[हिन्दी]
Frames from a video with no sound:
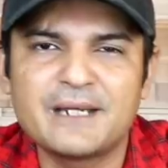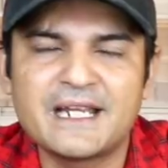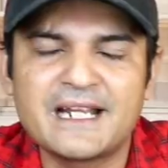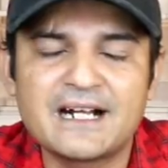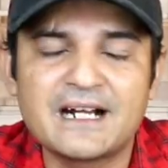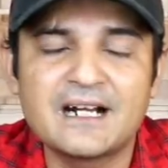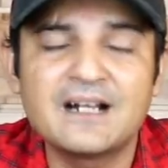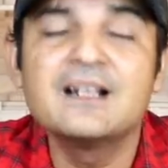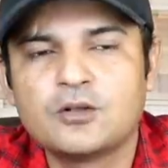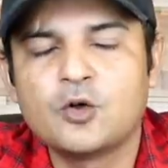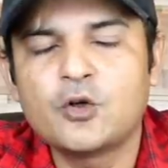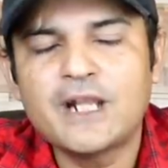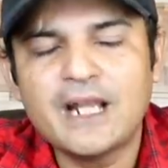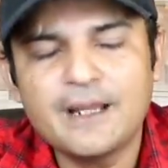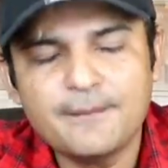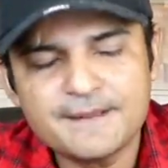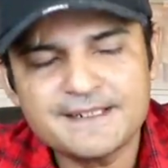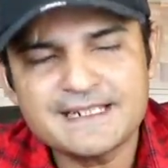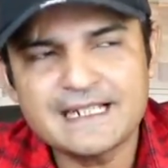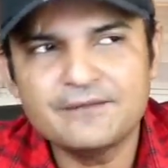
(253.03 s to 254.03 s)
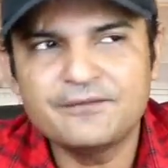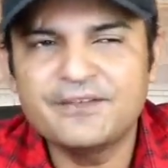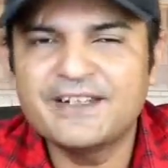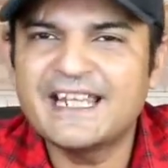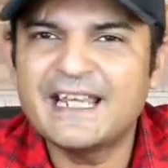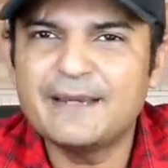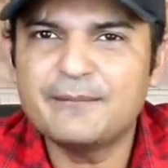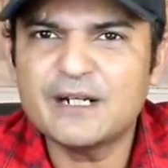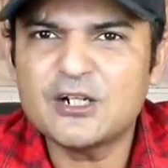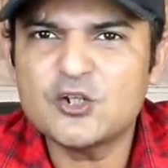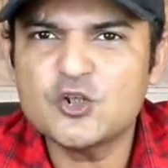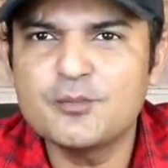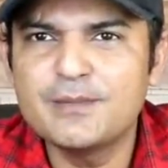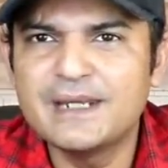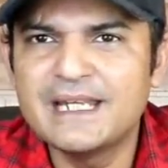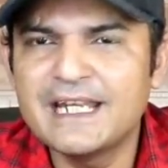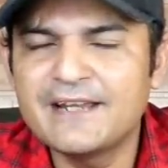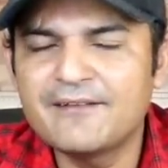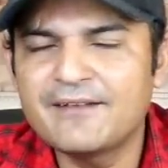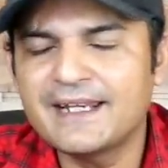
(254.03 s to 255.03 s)
मिलेगा और यहाँ पर सेल्फी कैमरा जो
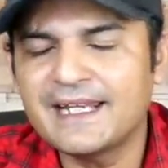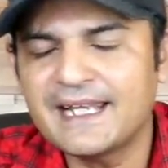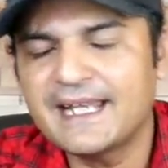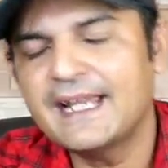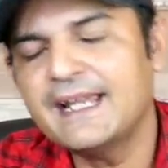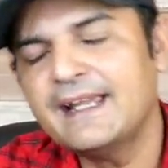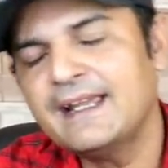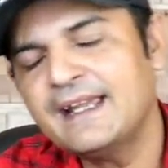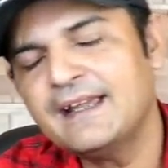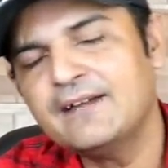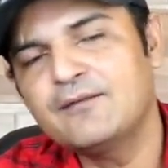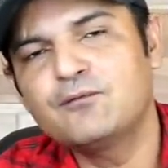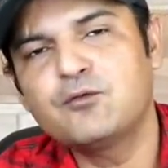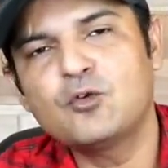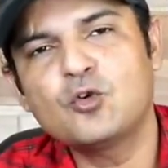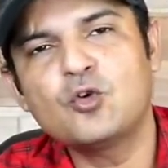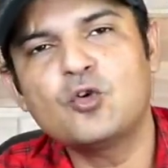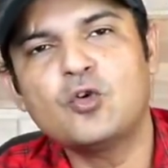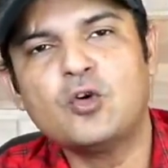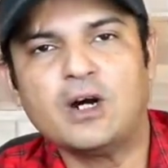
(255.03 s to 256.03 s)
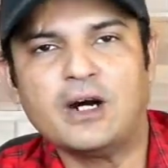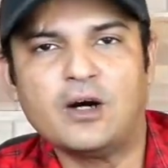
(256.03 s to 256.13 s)
मिलने वाला है वो